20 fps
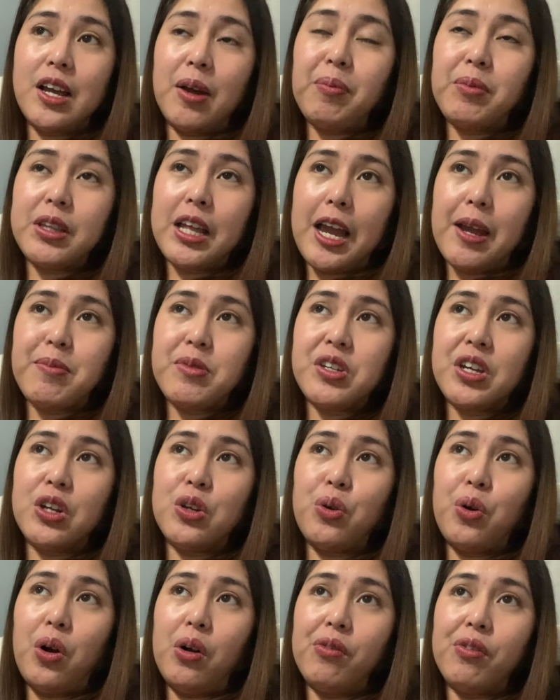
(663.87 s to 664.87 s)
sometimes
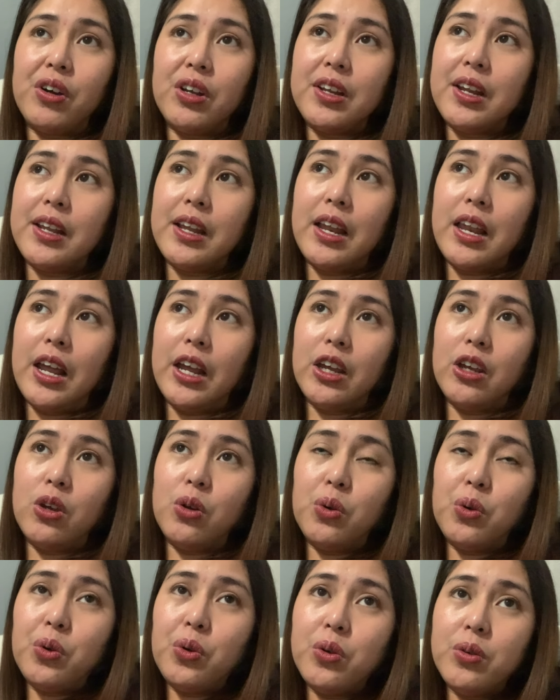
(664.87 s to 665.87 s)
kinocover din nila
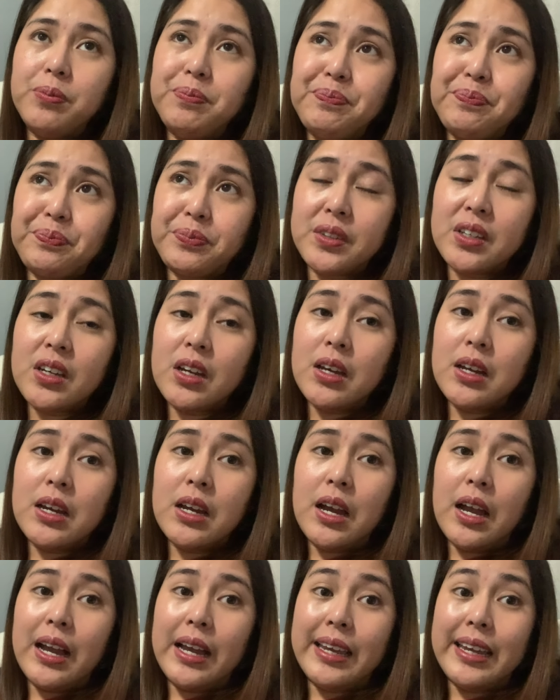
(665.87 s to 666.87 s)
yung
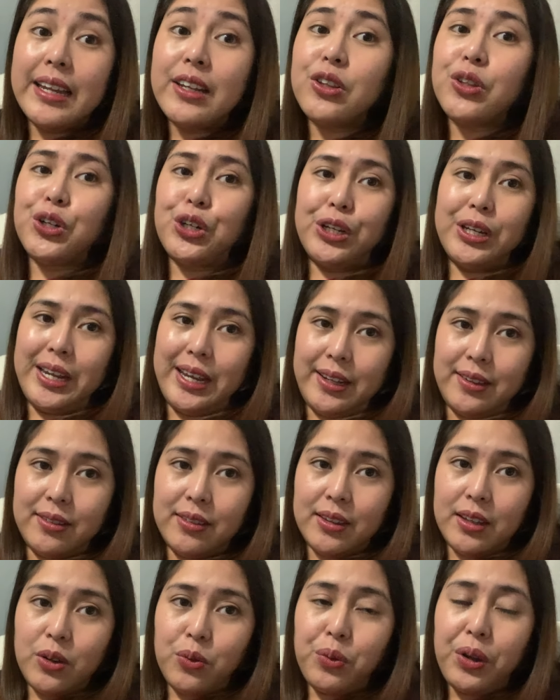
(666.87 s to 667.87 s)
internet.
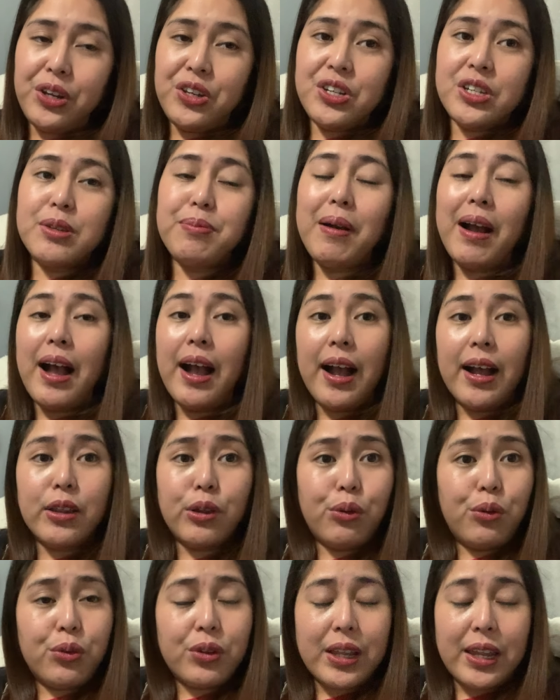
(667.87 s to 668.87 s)
Which is
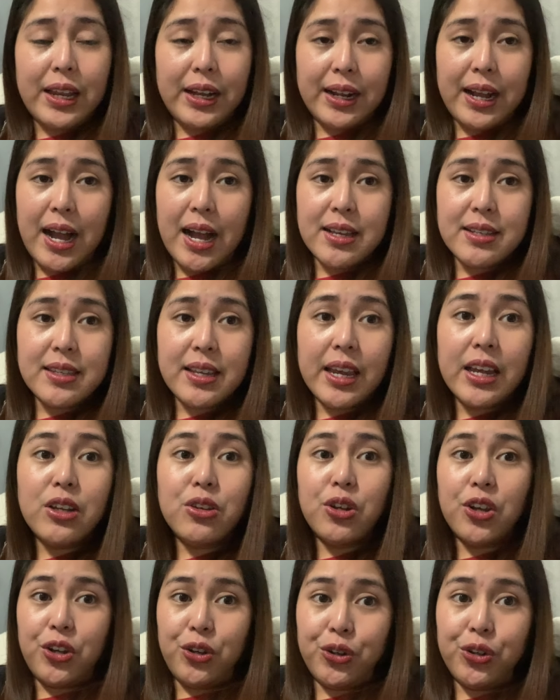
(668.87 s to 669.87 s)
makakatulong talaga sa
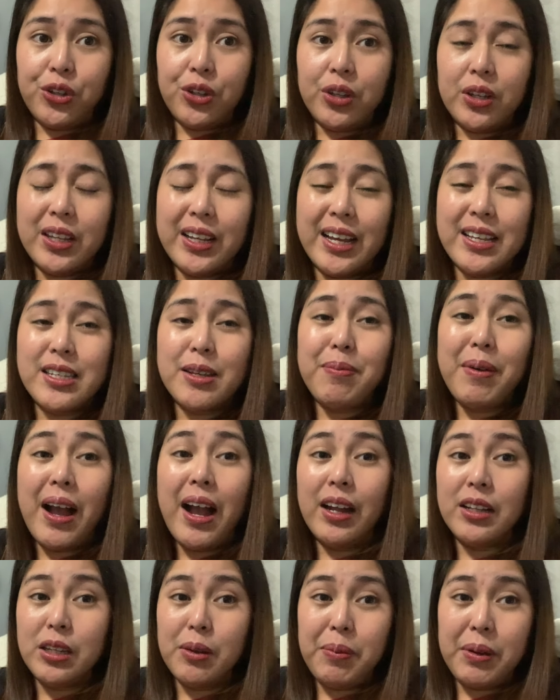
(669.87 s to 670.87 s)
inyo yon Kasi
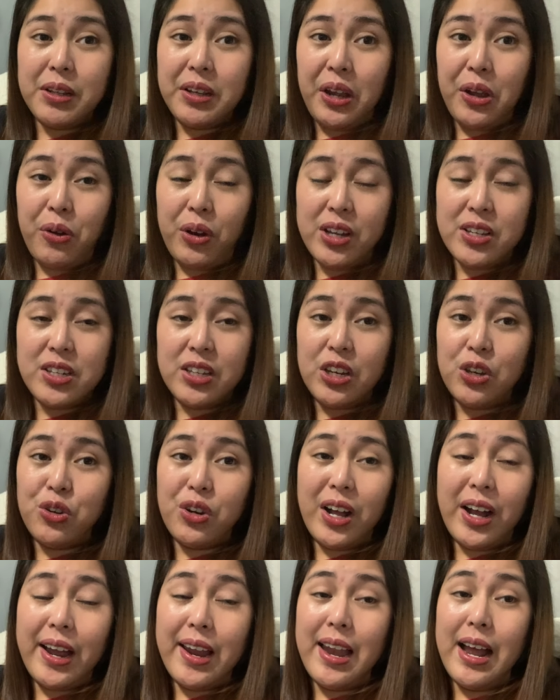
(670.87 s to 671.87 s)
makakatipid kayo kasi hindi
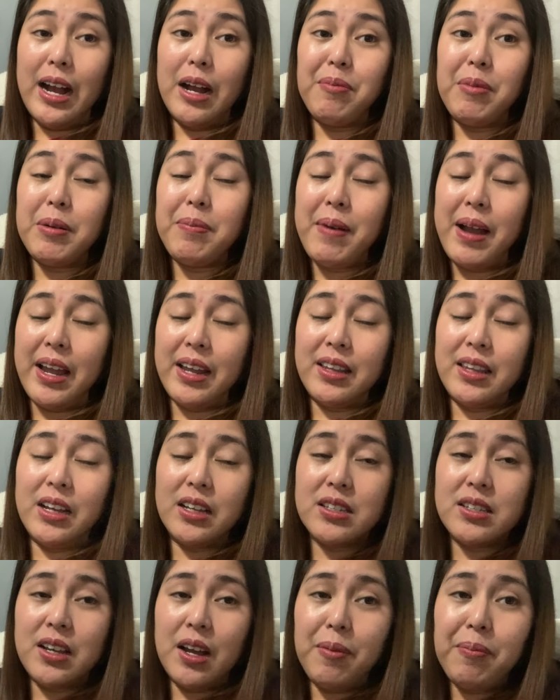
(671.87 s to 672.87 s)
nyo na kailangan magbayad
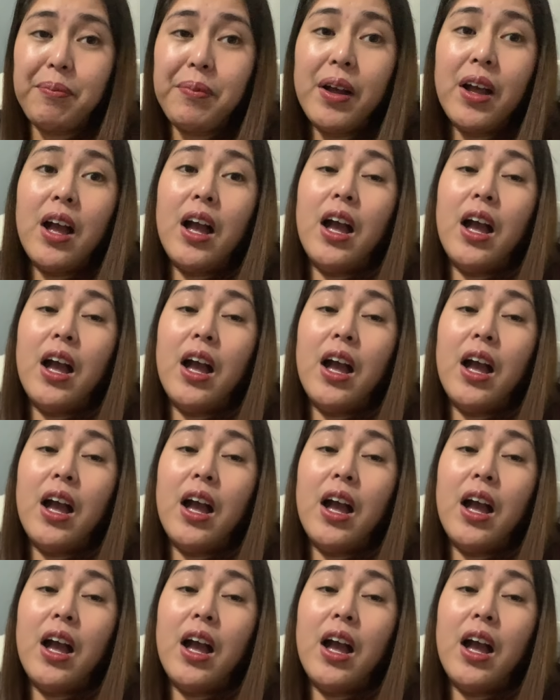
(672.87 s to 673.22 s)
ng some